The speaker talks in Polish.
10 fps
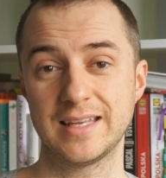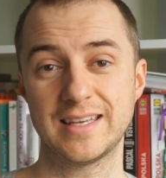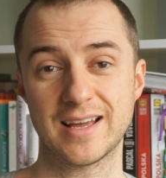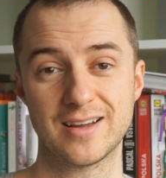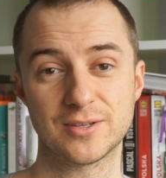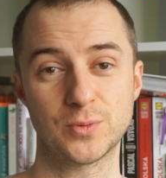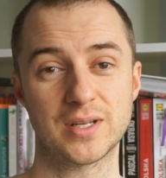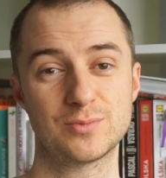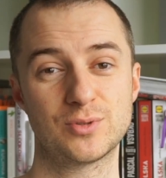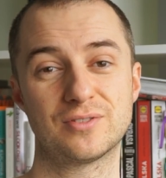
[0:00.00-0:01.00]
Ja
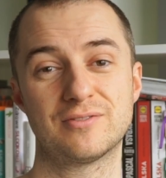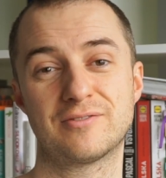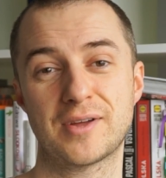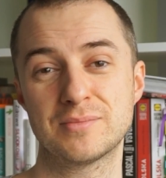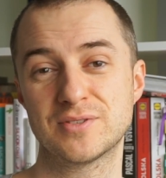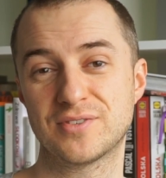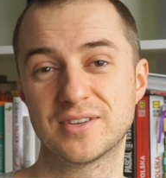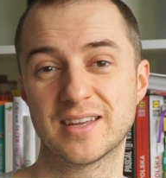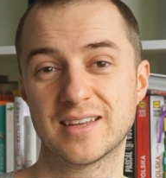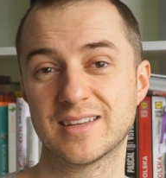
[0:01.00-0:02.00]
akurat przygotowywałem
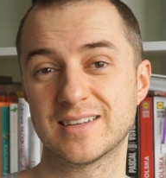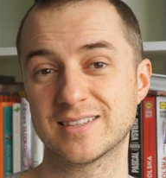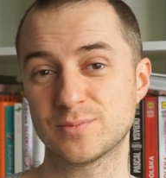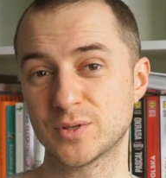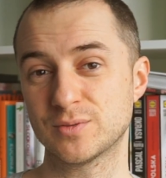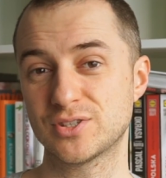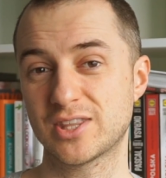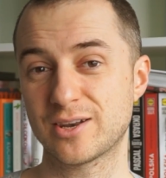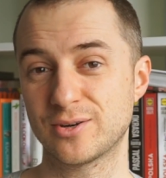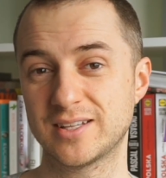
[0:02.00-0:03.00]
swoje e, z moją
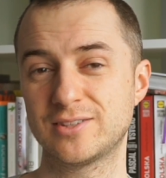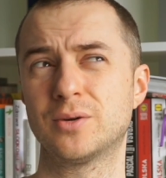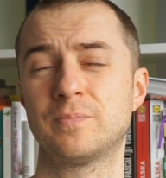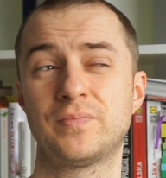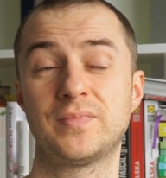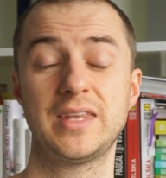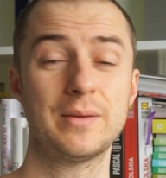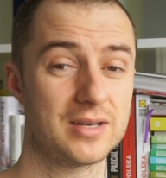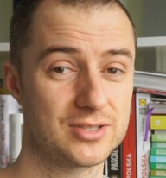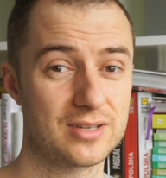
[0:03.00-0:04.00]
czteroletnią,
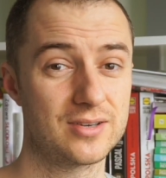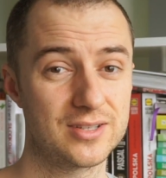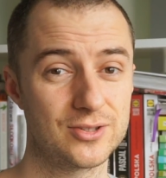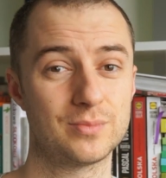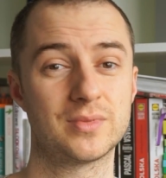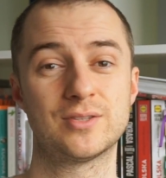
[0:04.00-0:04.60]
niemal czteroletnią